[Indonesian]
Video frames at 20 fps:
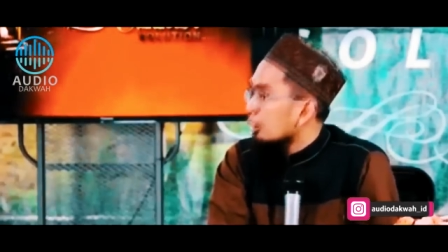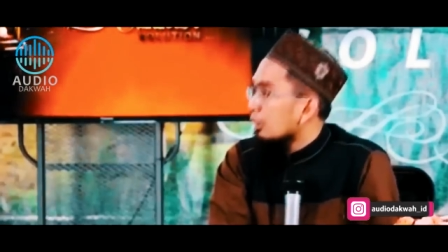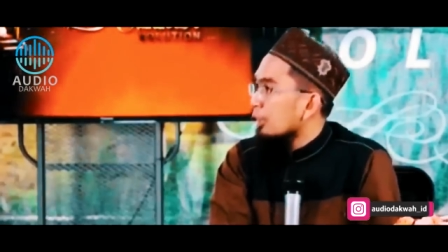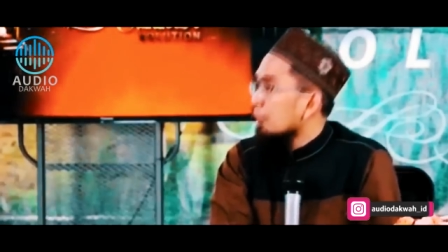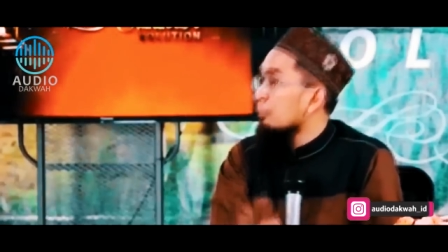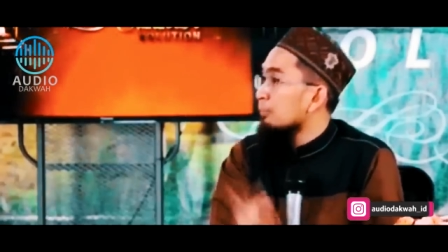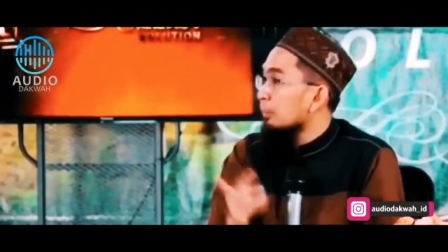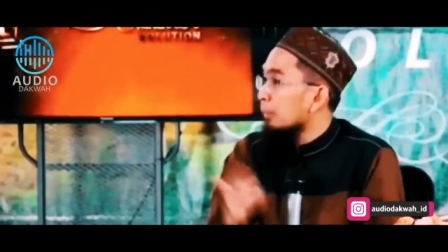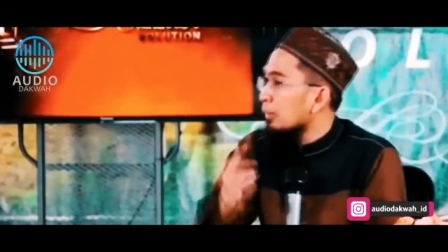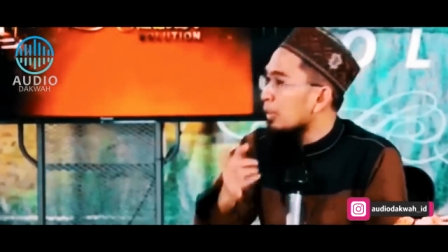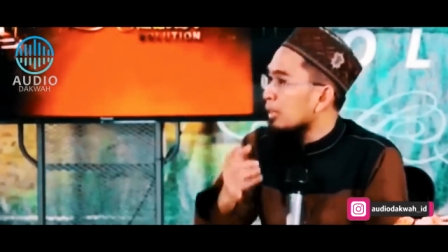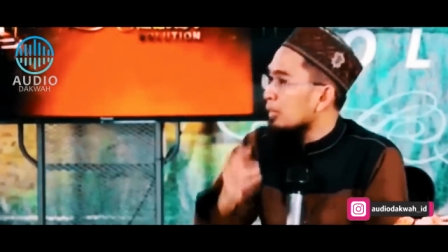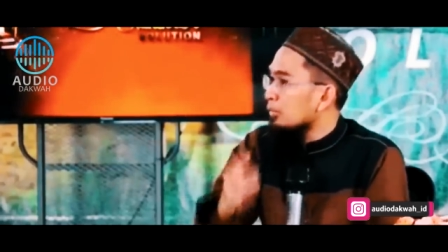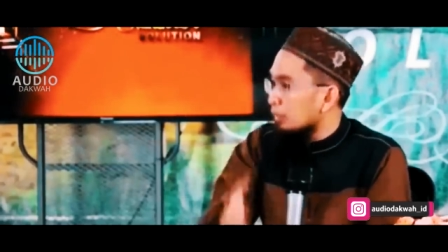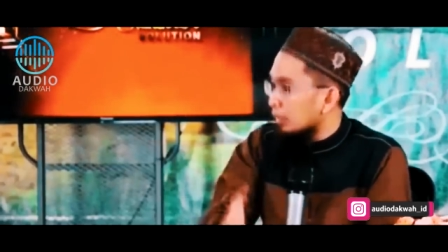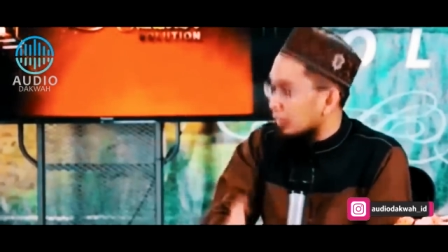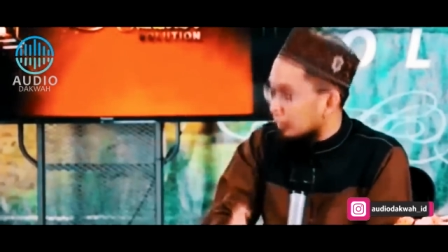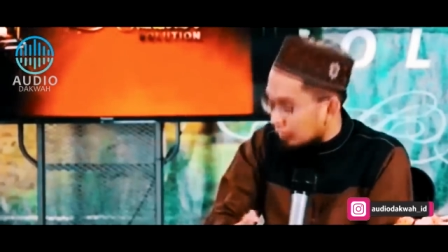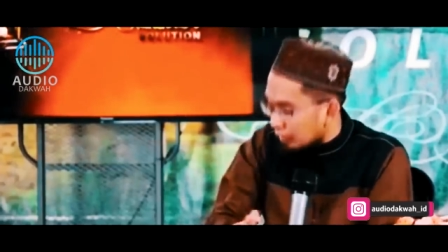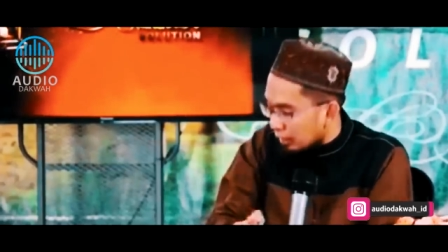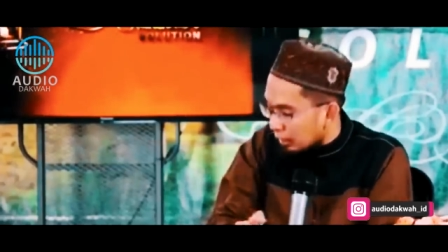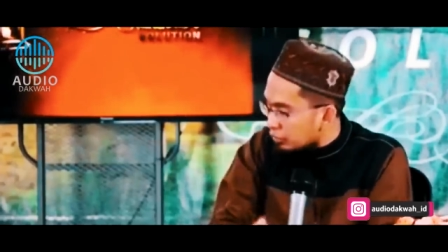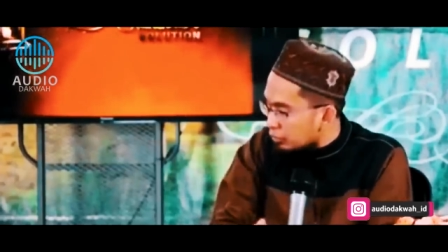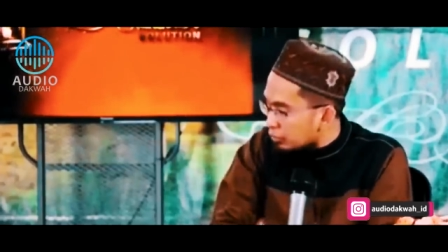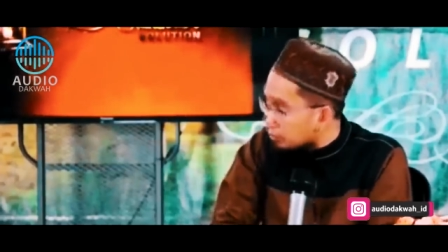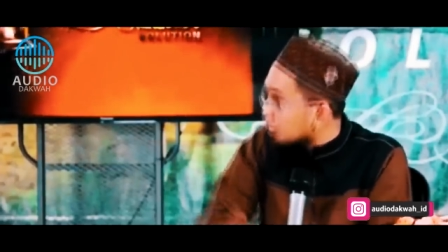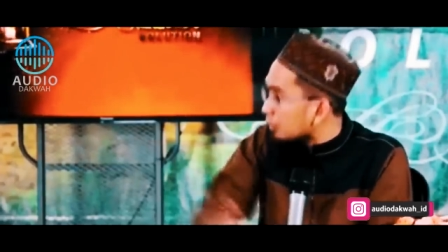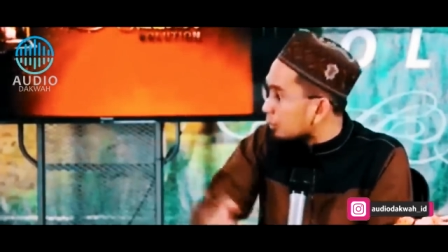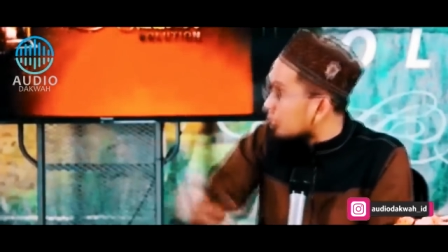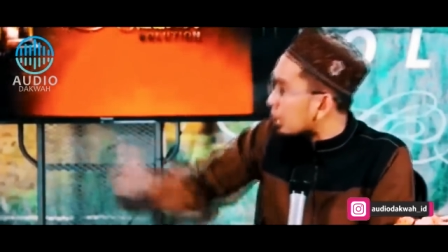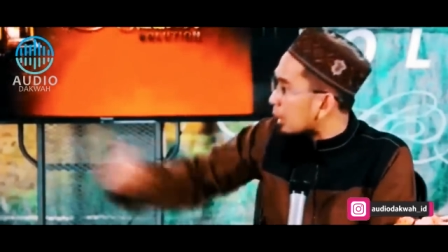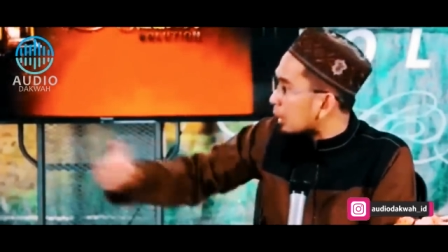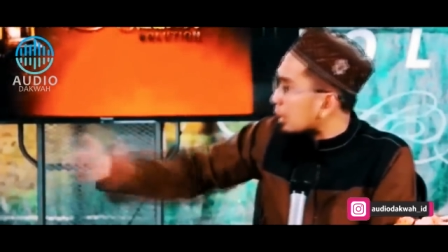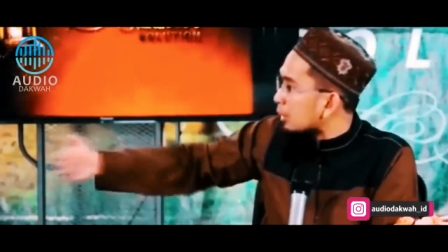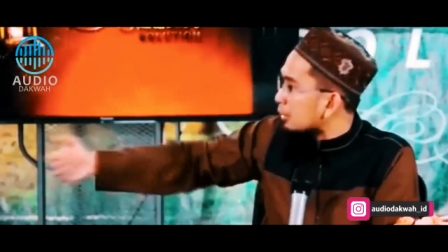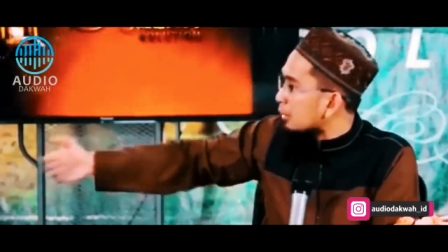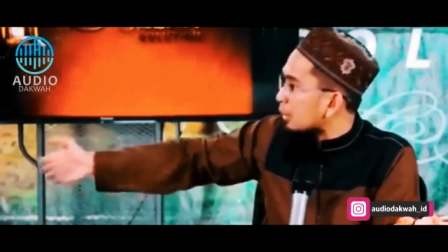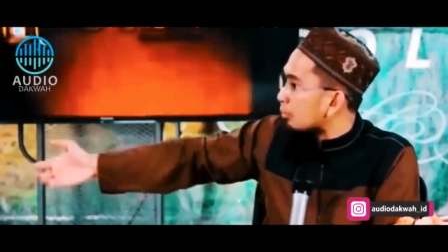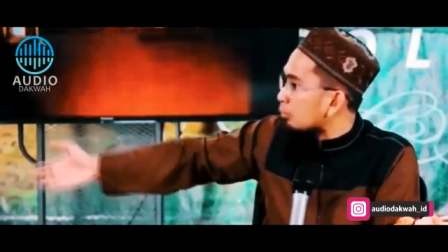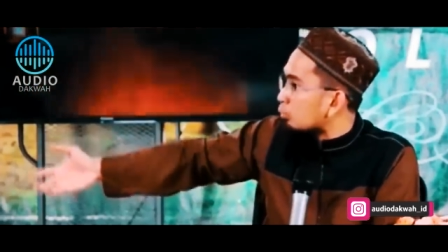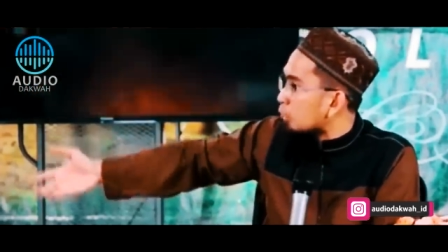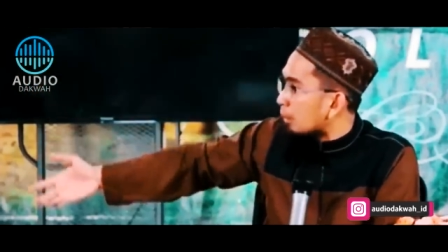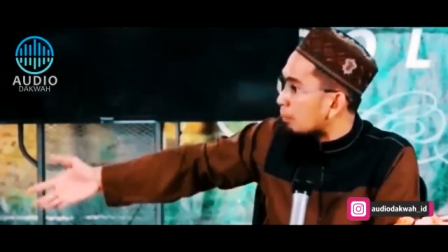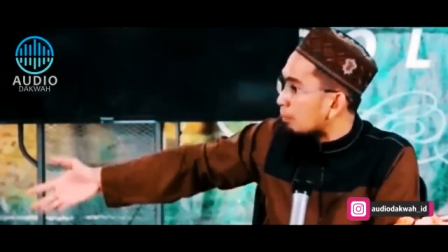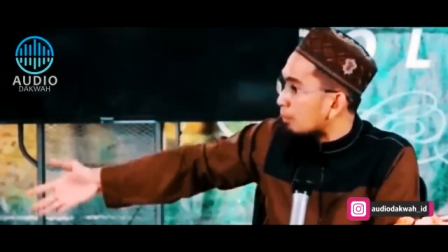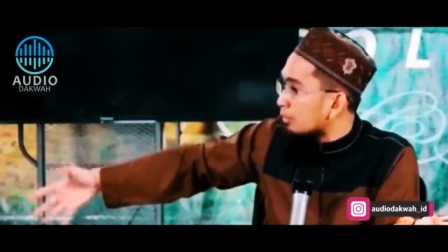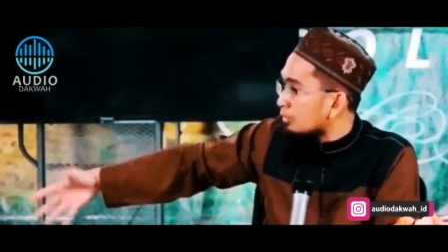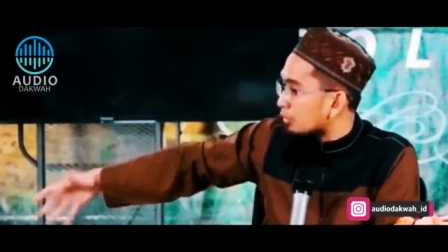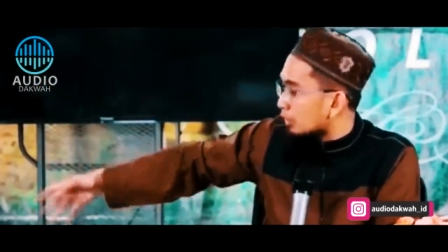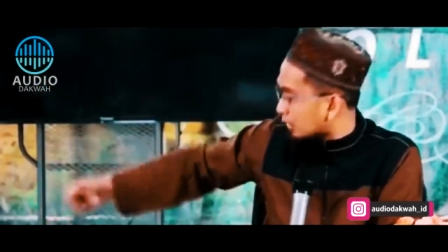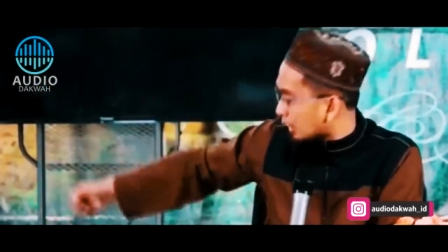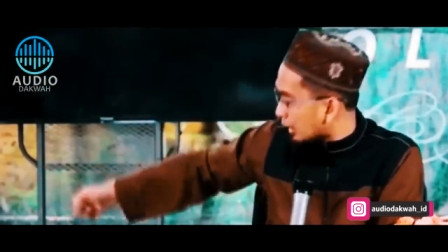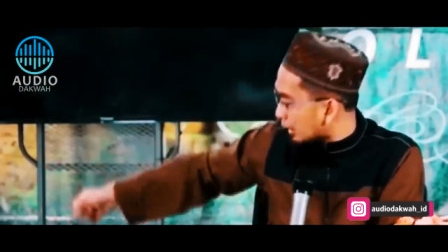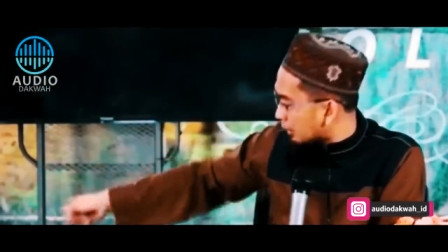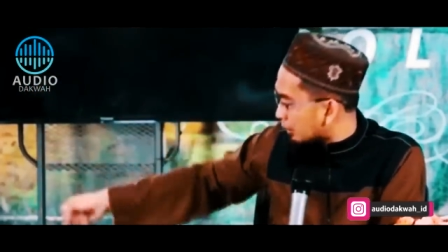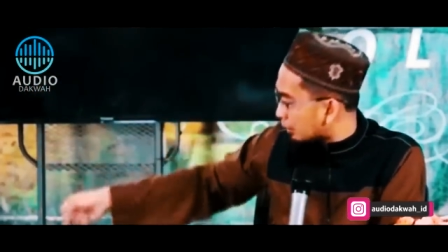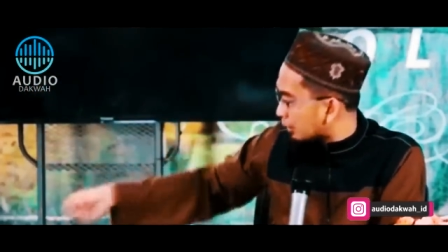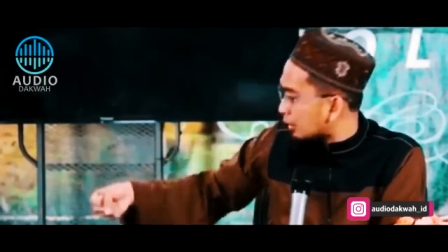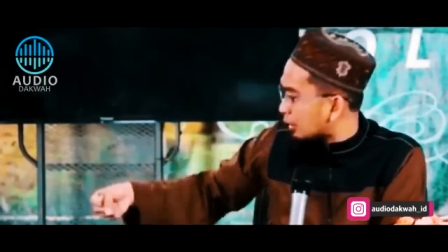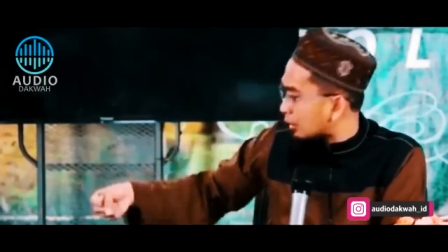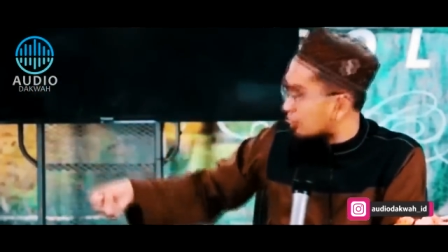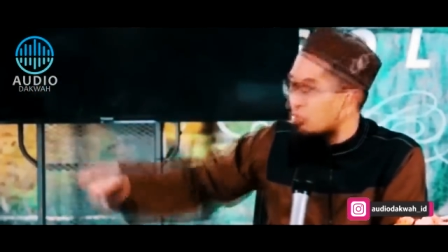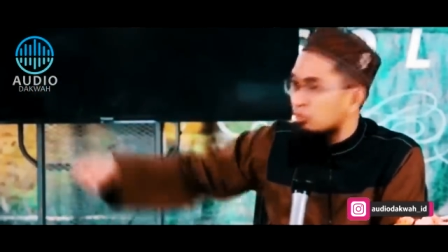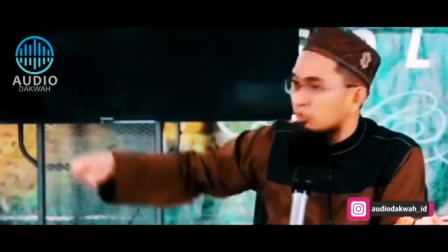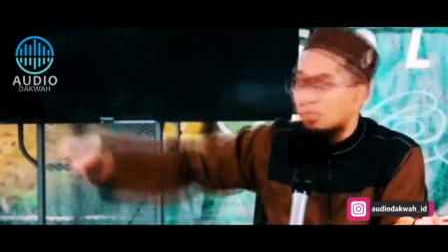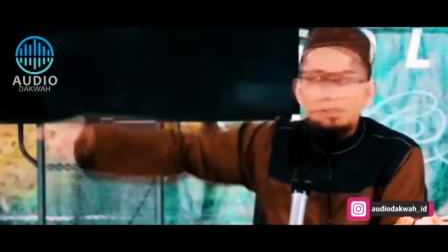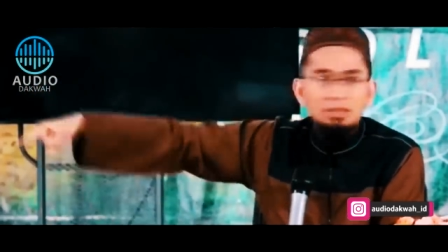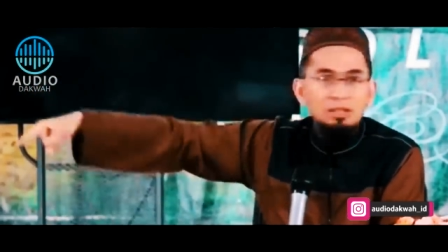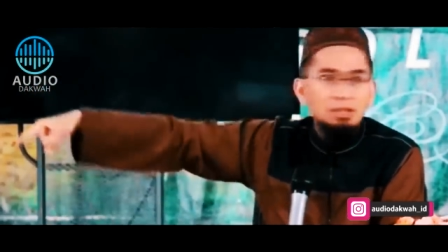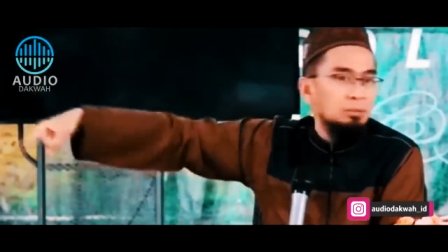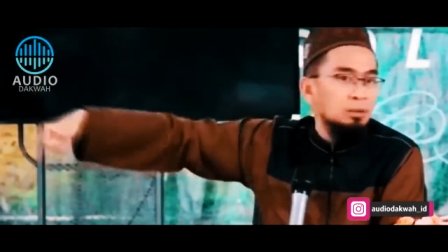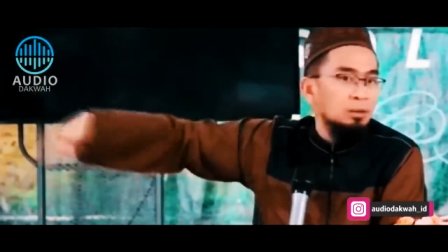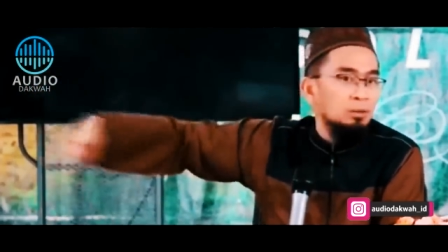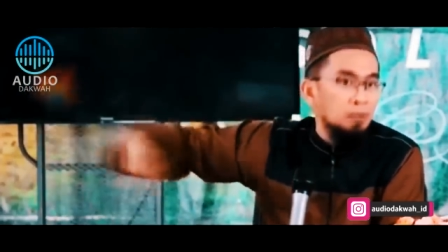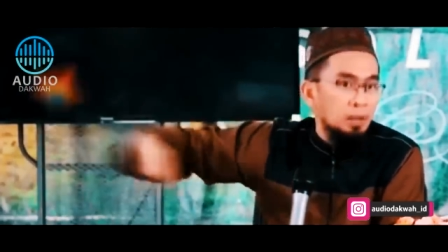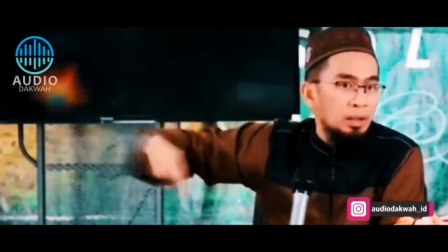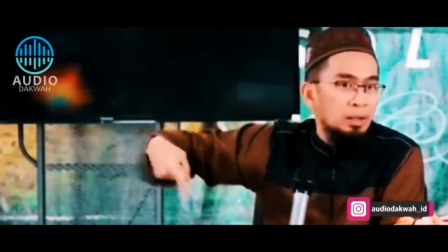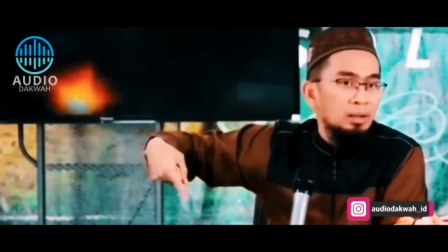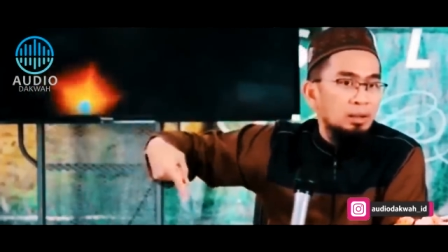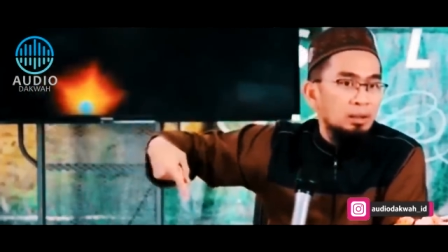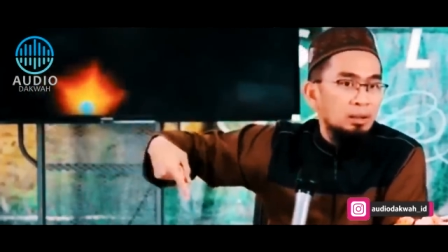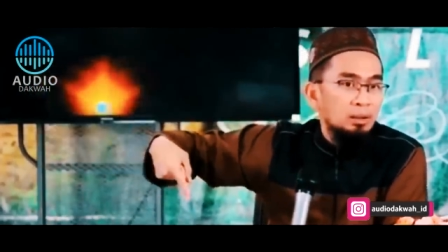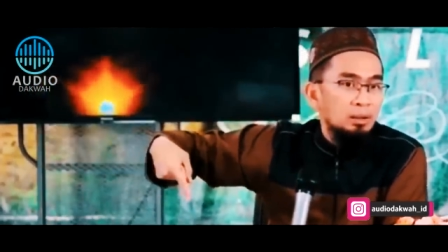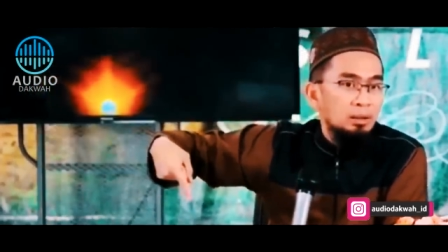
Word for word: Nabi pernah sholat tahajud di belakangnya Ibnu Abbas ditarik oleh Nabi sejajar berdua.